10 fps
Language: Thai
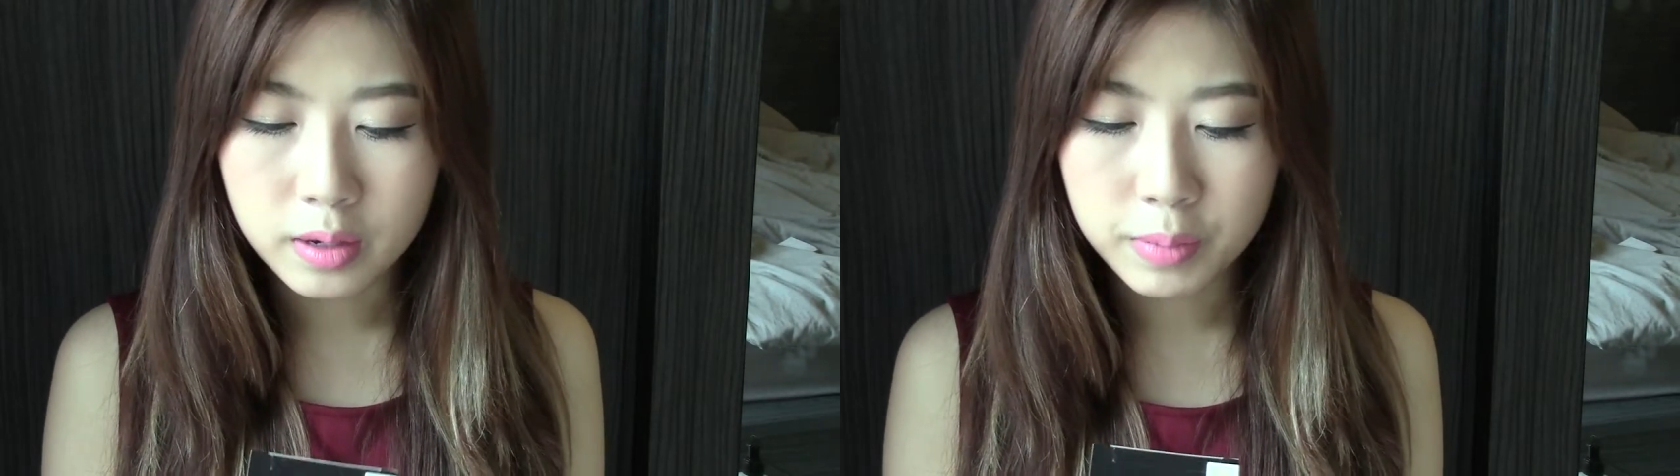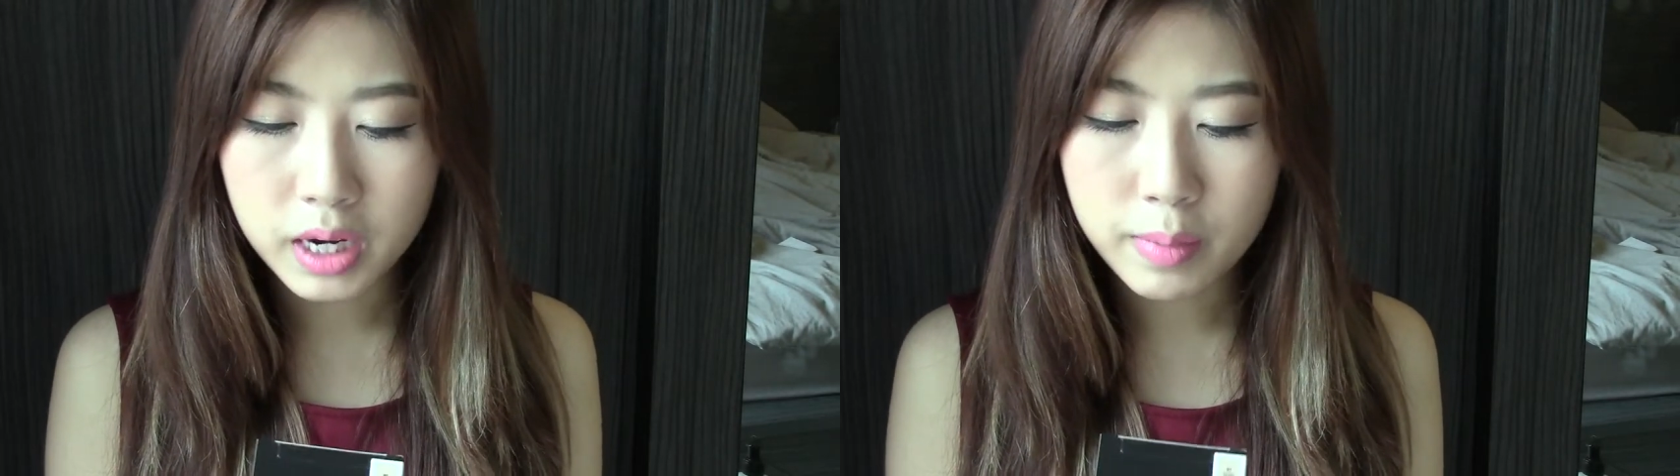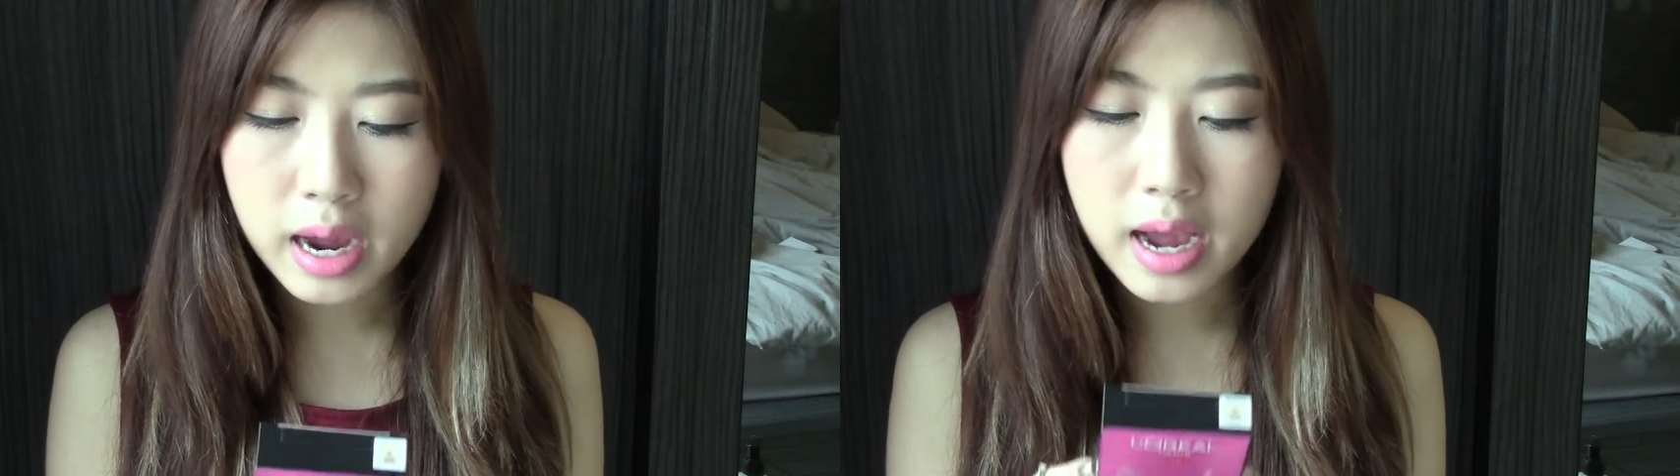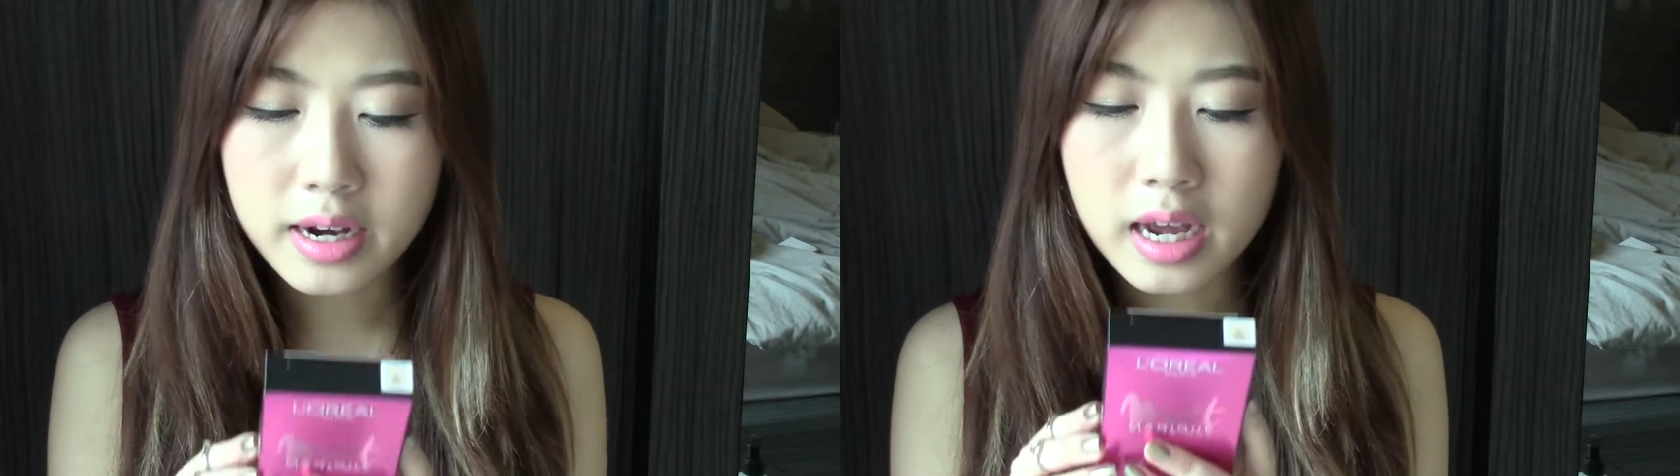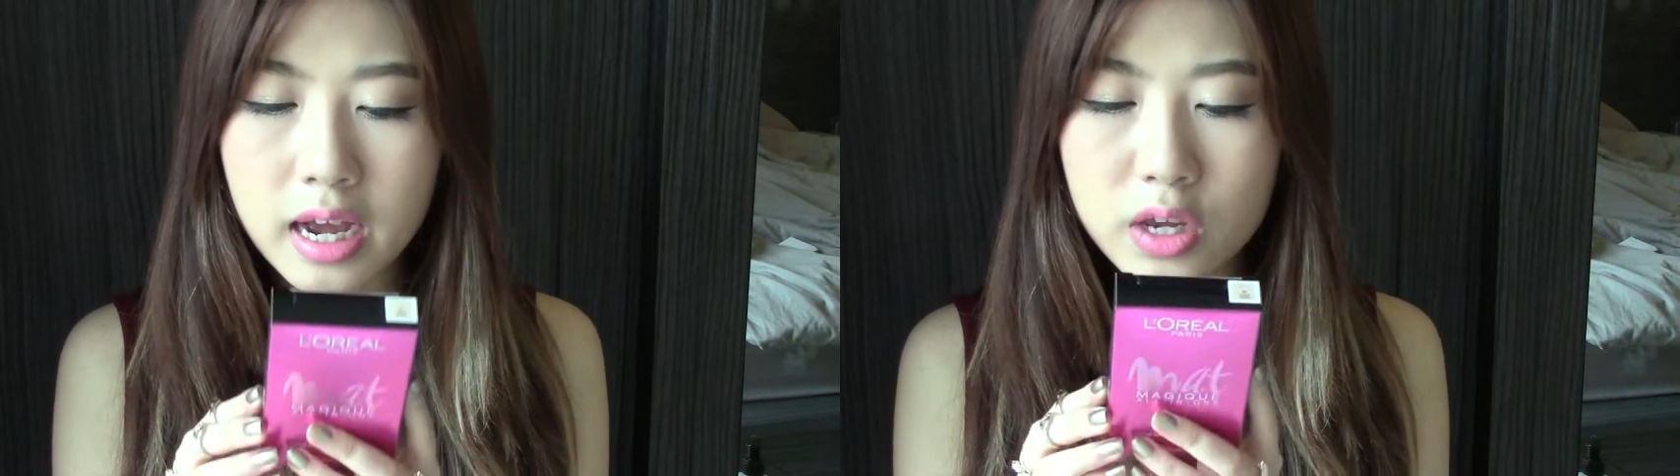ปริมาณ
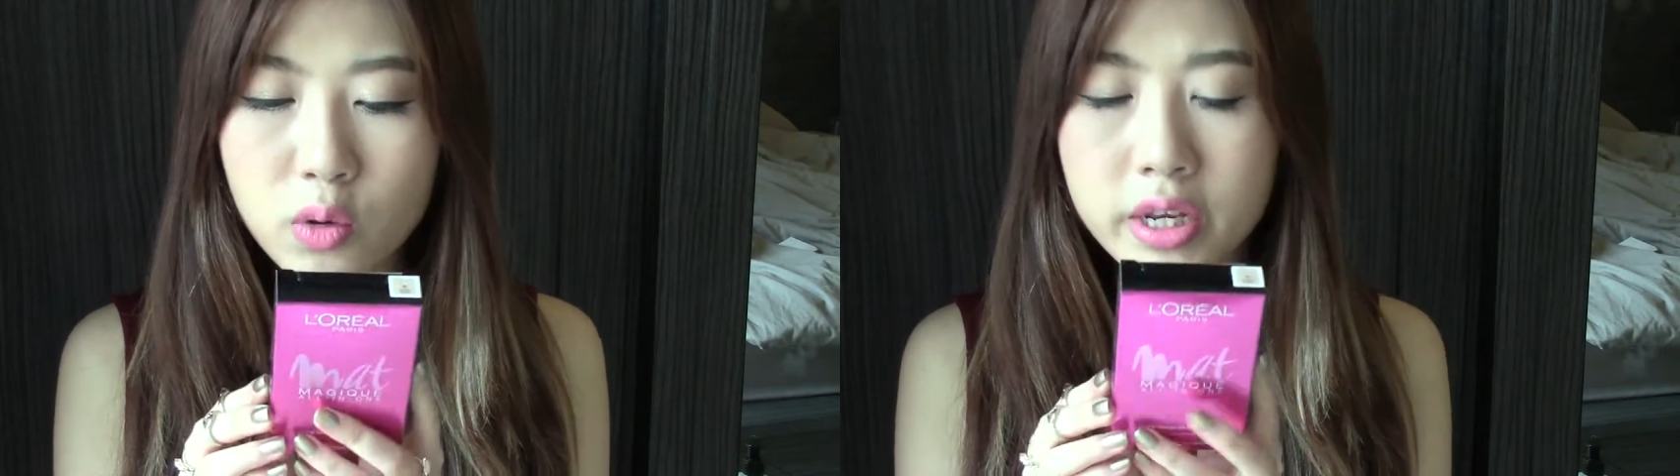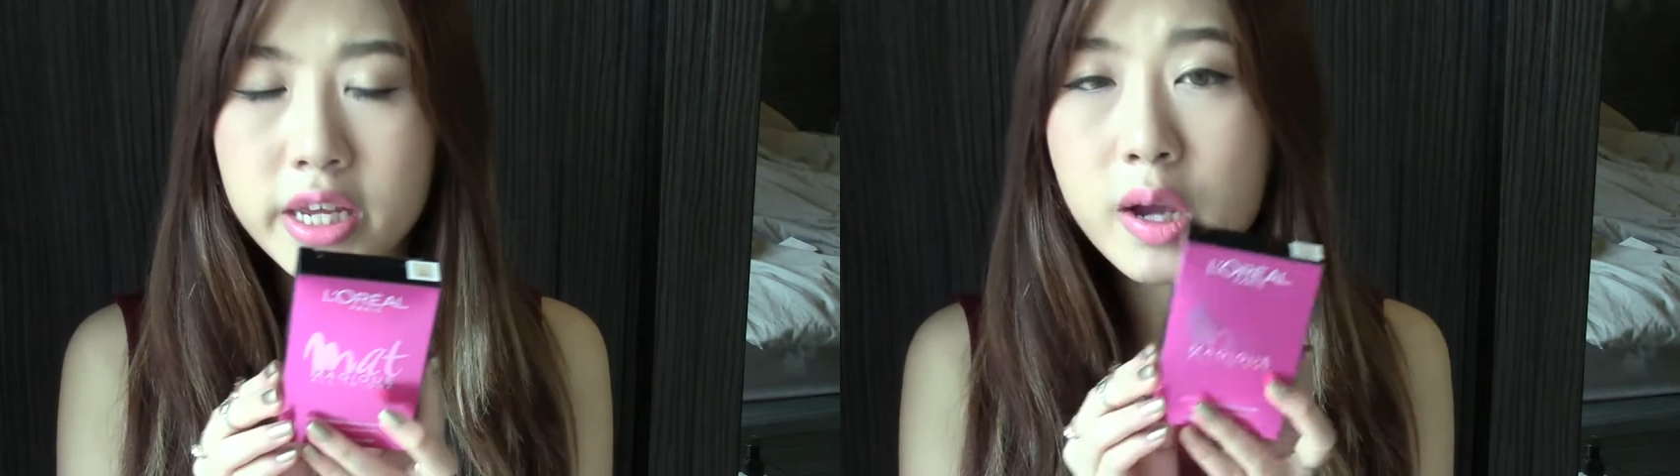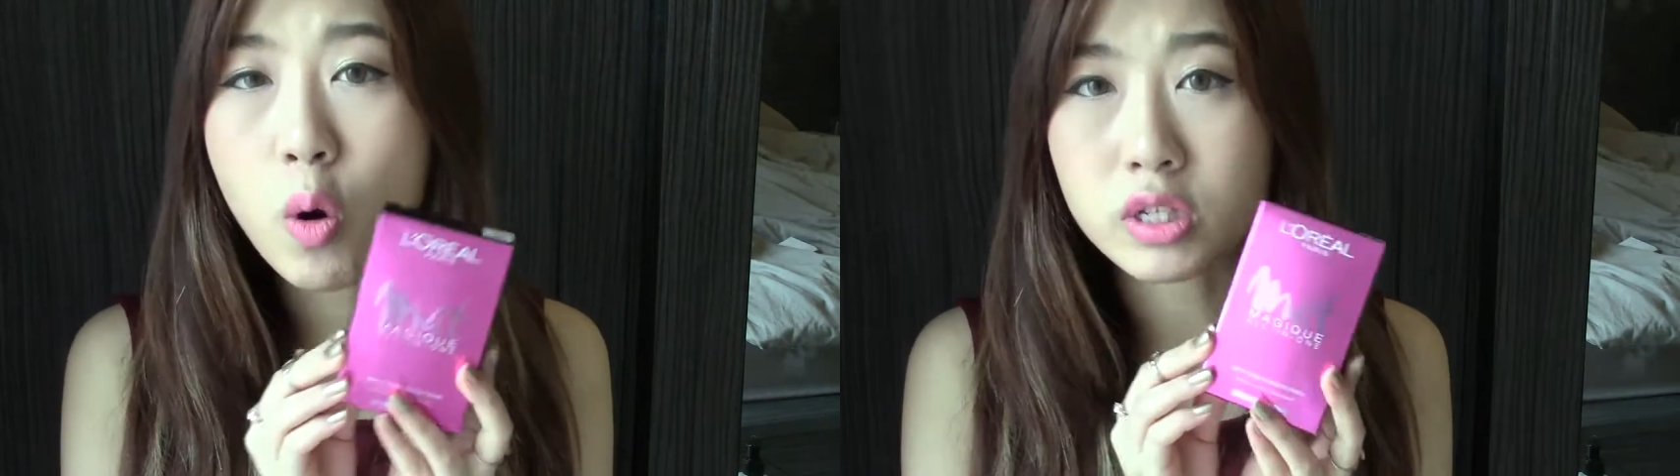นะคะอยู่ที่